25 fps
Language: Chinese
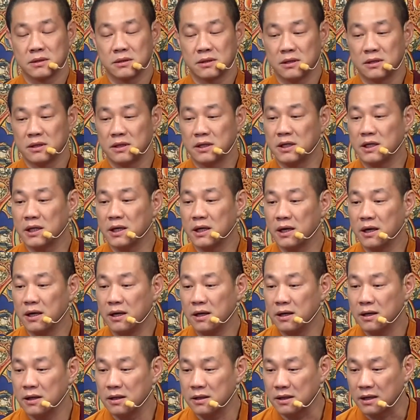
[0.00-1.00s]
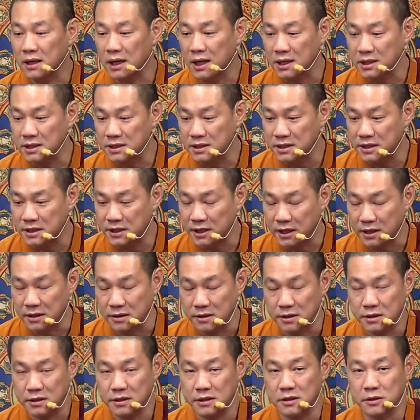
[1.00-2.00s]
你也很难
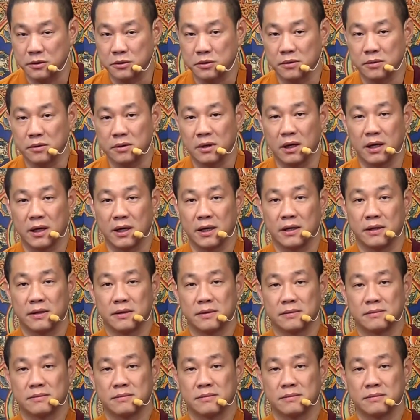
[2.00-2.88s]
检视出来